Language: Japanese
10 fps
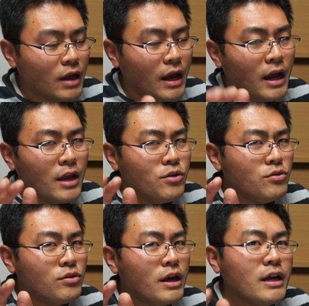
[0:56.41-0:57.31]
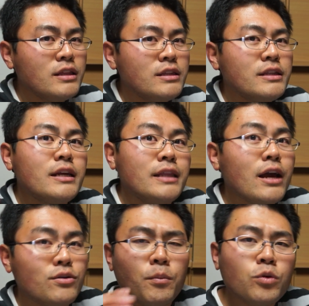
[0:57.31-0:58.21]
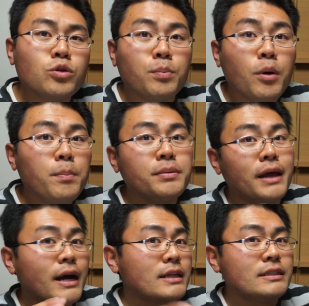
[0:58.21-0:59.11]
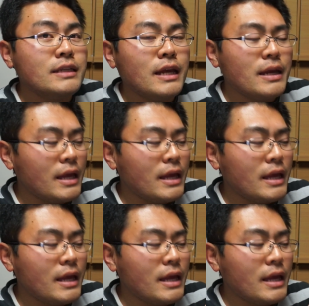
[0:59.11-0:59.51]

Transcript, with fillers: ああいう感じじゃなく、もっとポップな感じで